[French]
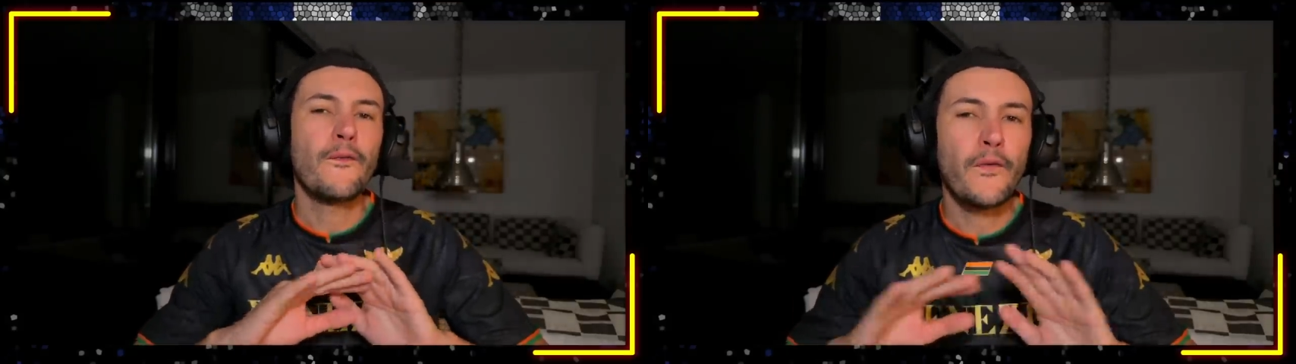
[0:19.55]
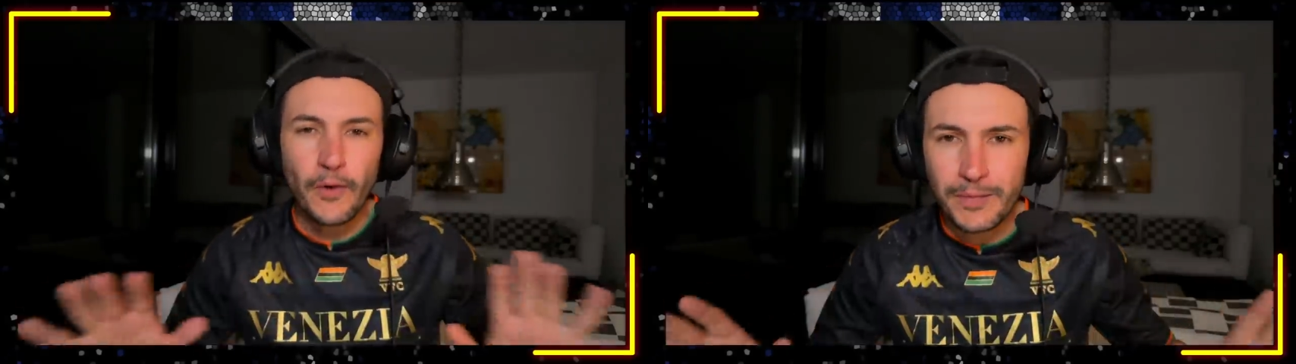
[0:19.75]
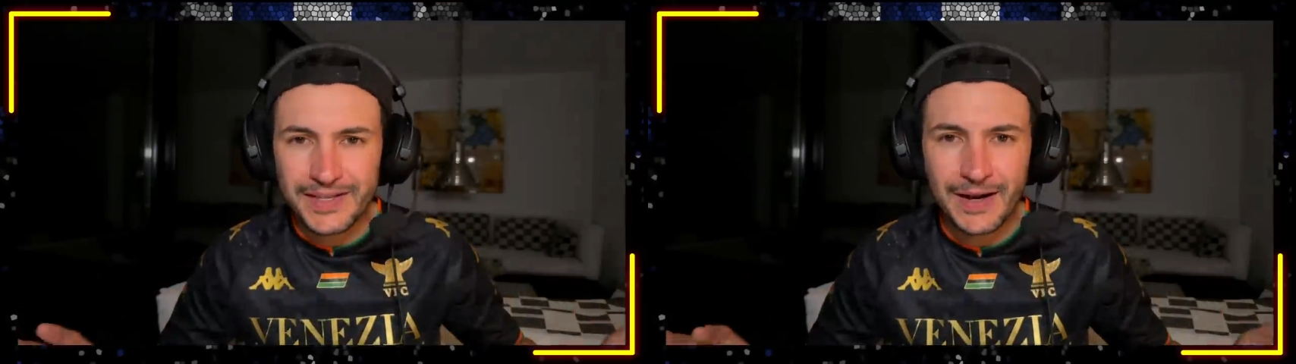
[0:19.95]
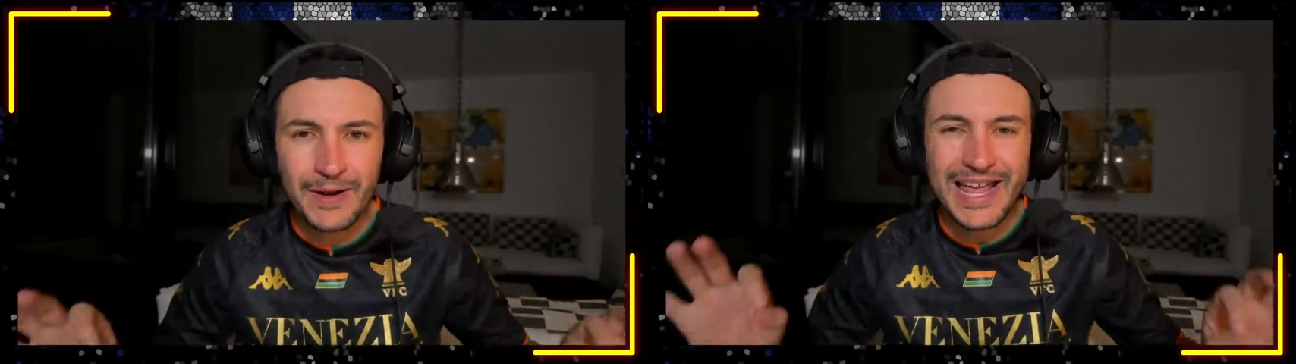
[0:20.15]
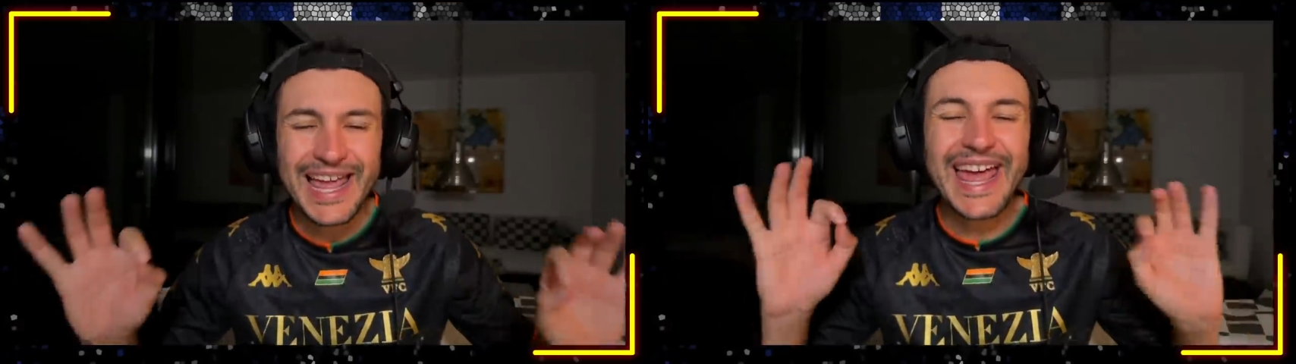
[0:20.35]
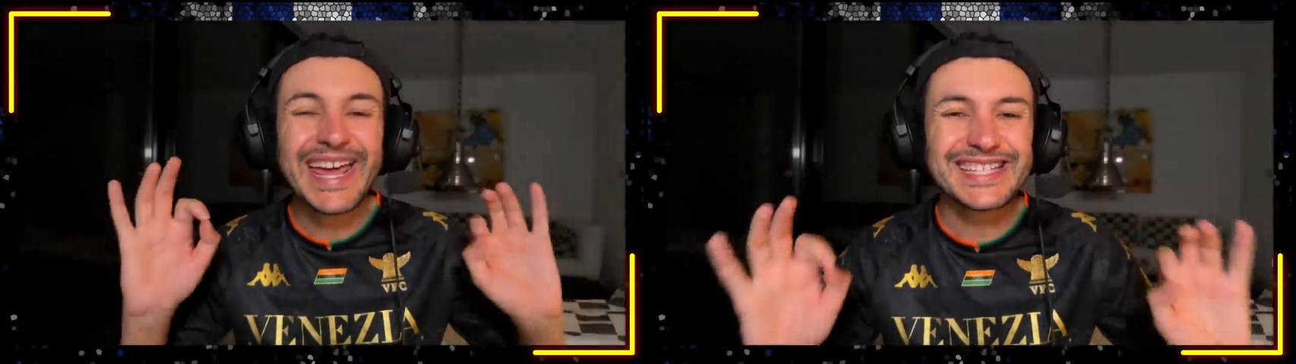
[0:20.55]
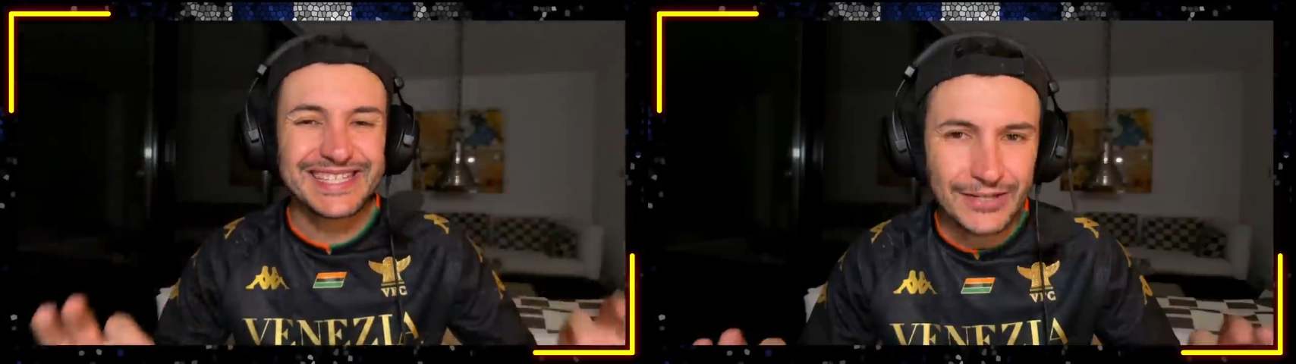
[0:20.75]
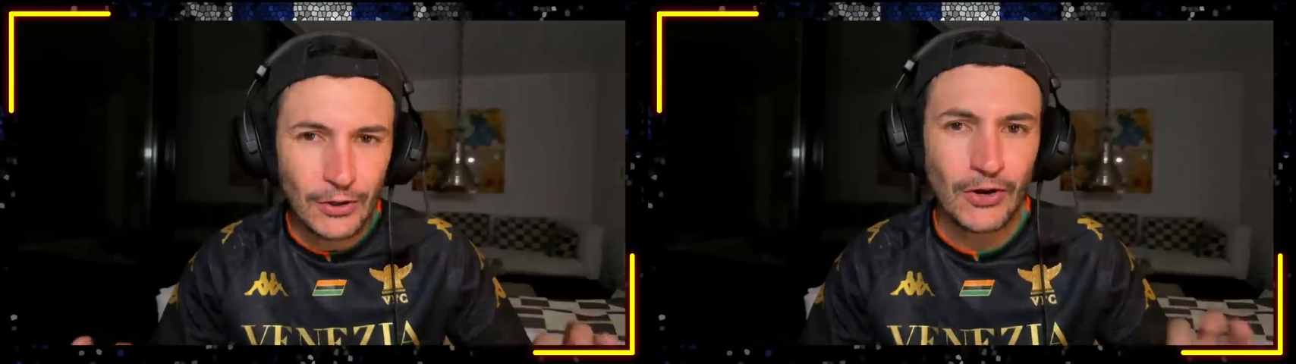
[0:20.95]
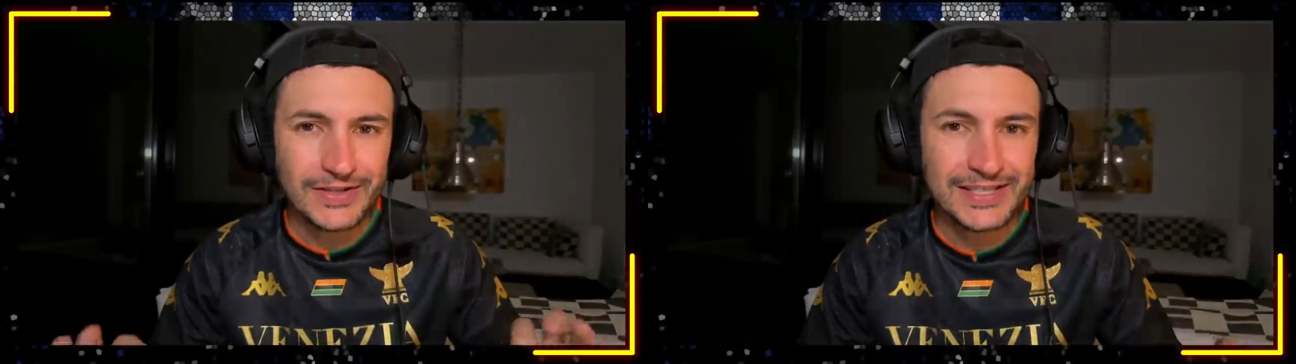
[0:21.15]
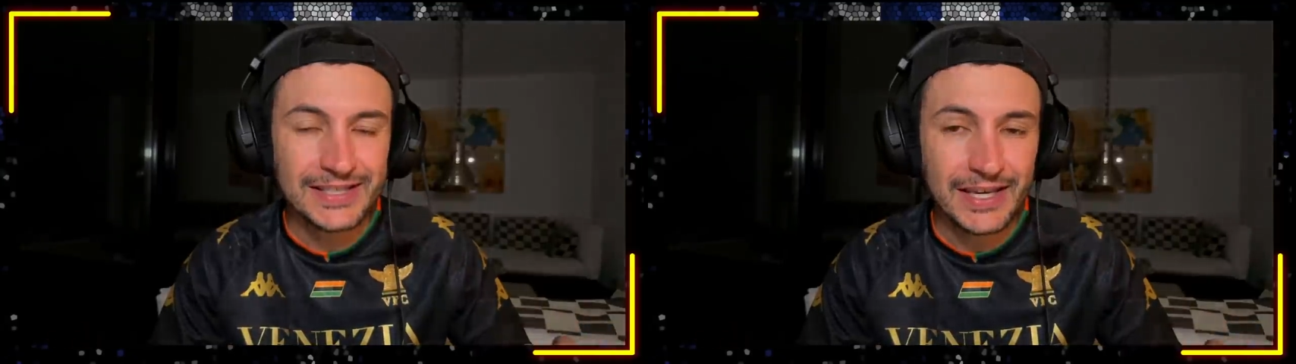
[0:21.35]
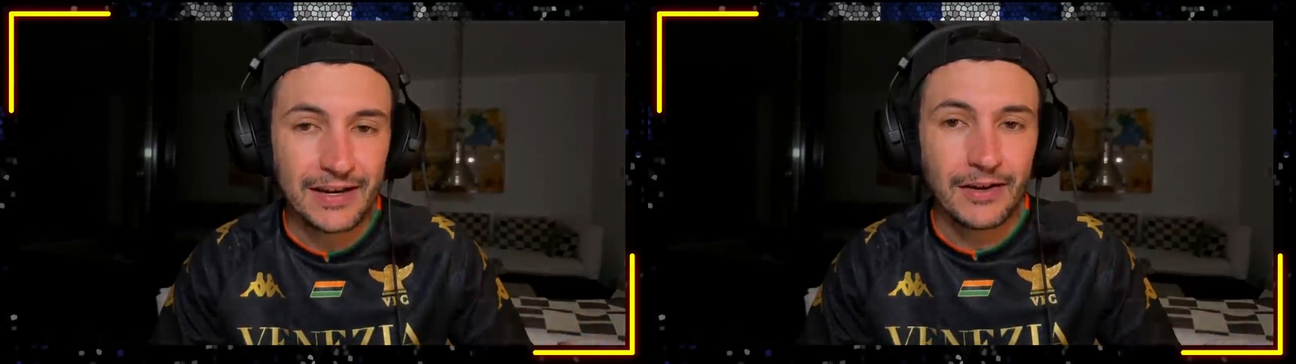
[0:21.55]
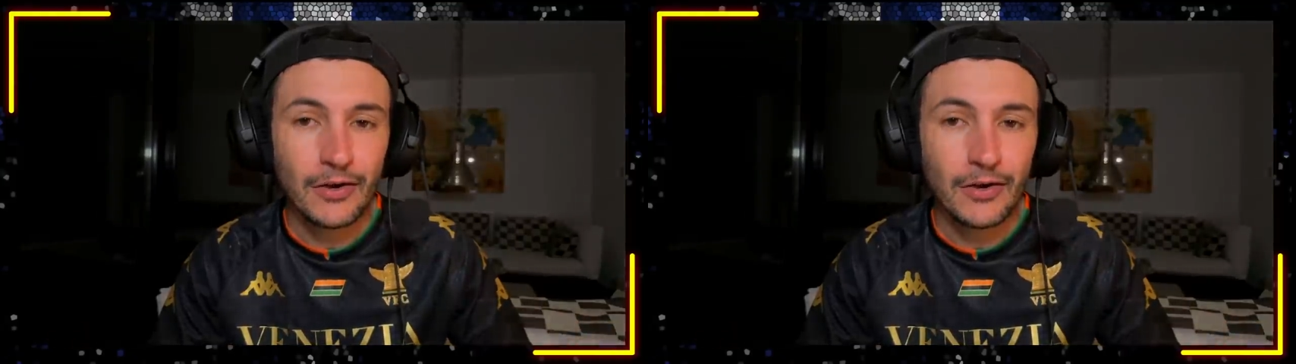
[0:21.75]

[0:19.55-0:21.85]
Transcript: formidable, extraordinaire.